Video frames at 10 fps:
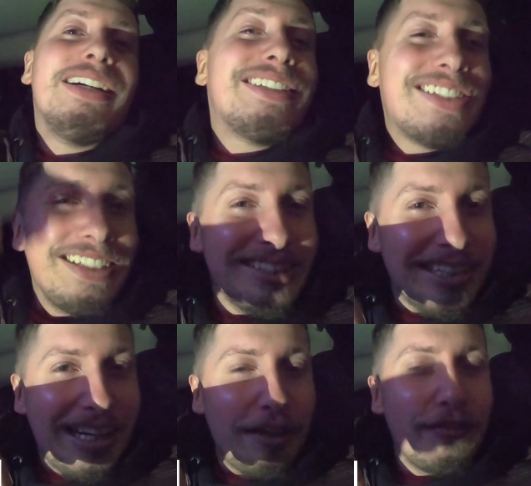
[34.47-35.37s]
Se
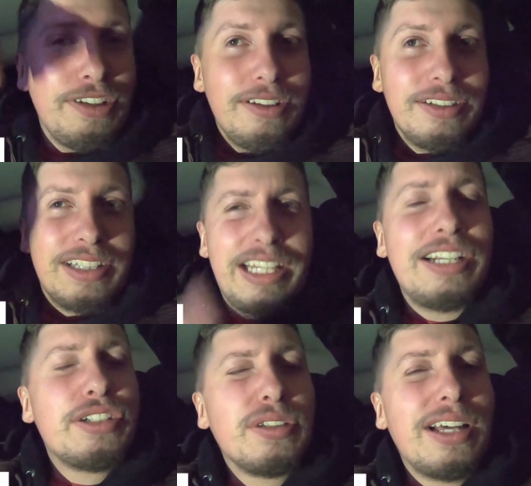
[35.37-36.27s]
inscreve,
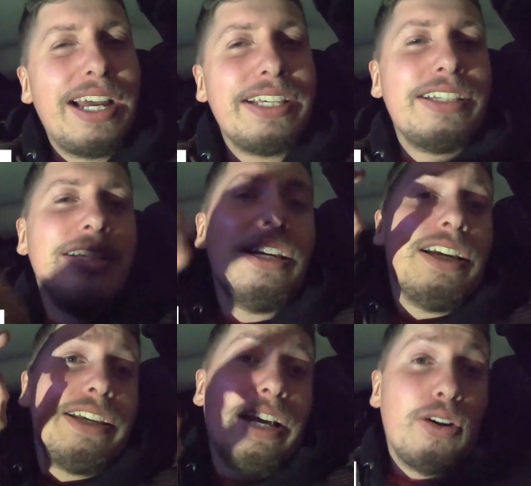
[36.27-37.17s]
deixa o like
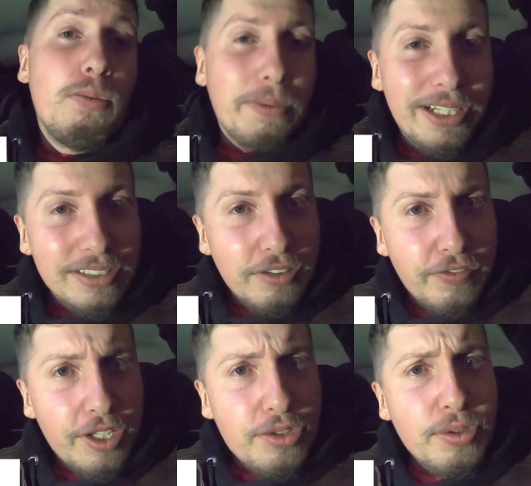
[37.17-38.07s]
e acompanha esse
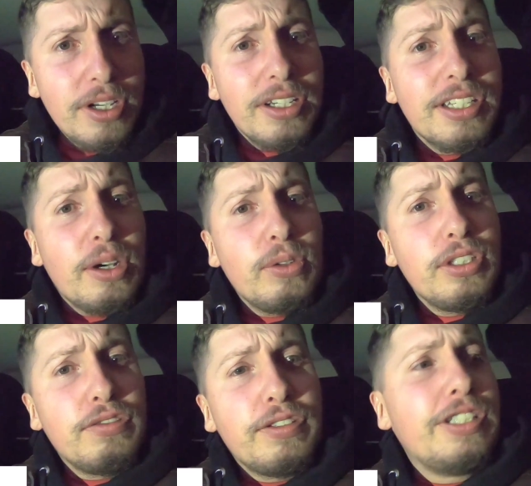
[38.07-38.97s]
vídeo que é
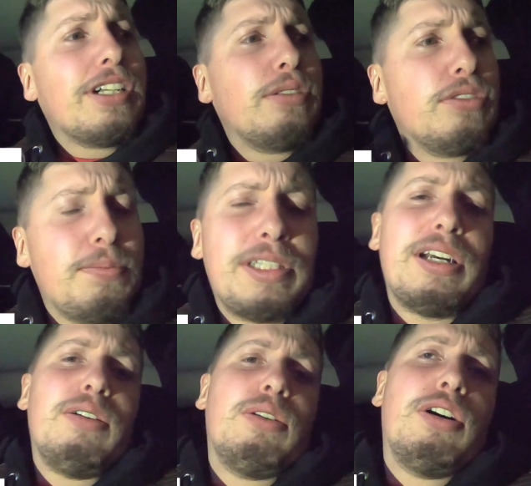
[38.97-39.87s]
onde eu vou entrar no
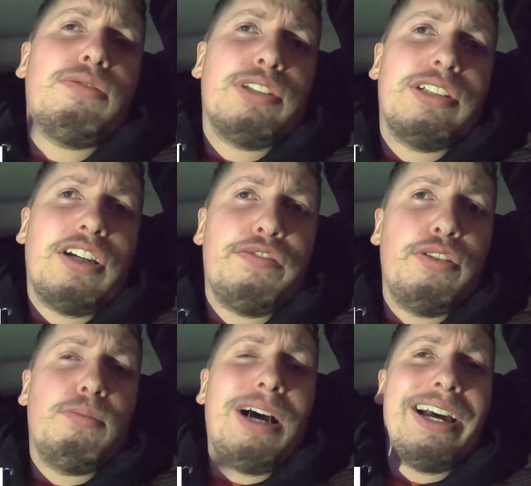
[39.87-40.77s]
hospital agora, vou tentar
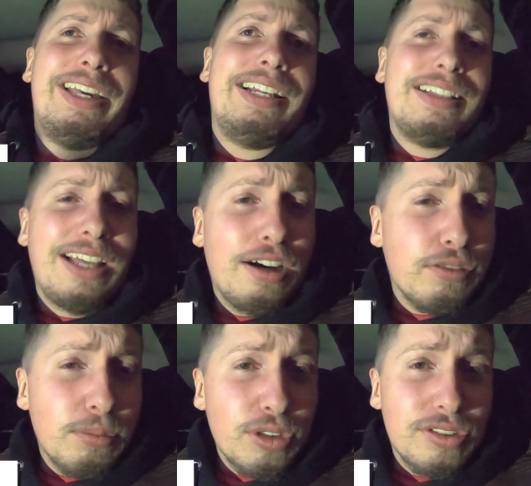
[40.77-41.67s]
filmar ele lá,
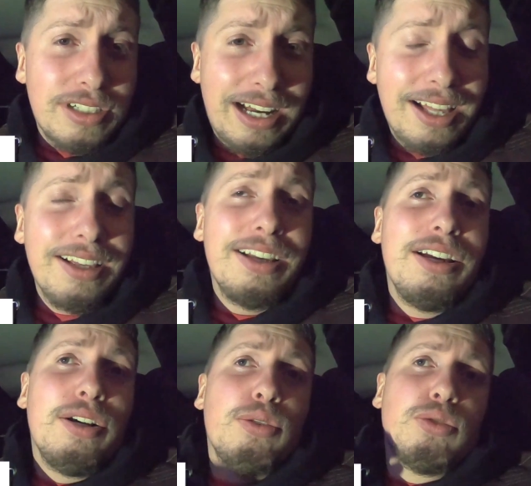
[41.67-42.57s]
vou mostrar.
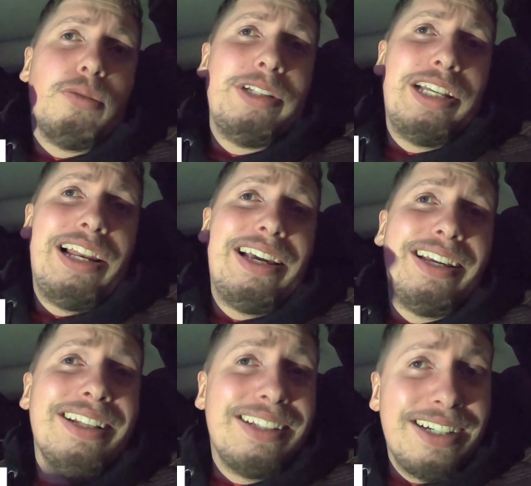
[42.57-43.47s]
O nome dele é
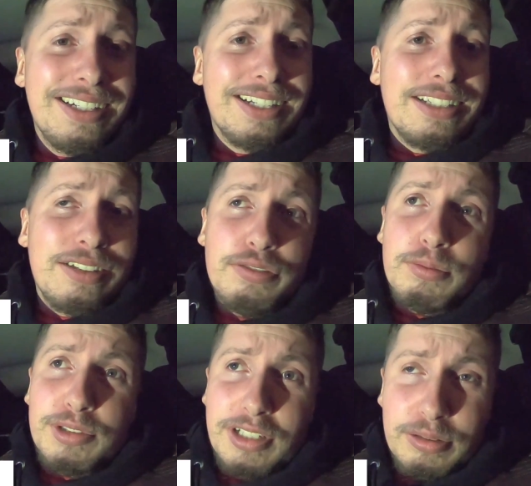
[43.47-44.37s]
Renan, galera. vou
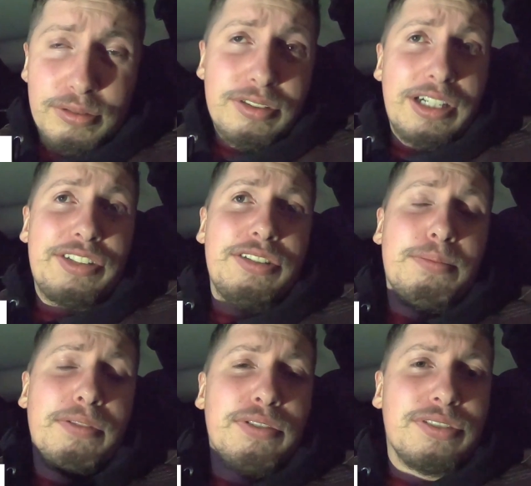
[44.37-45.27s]
mostrar tudo certinho
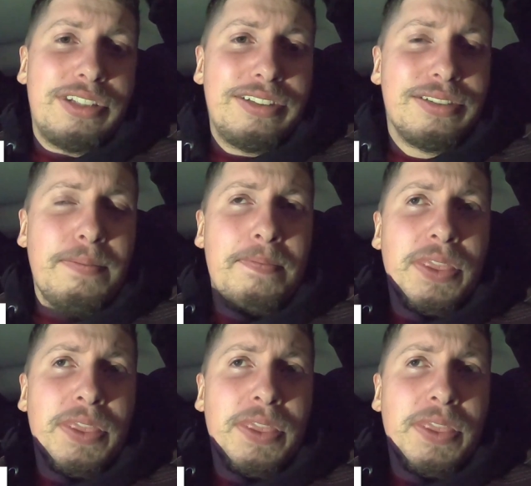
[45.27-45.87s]
para vocês.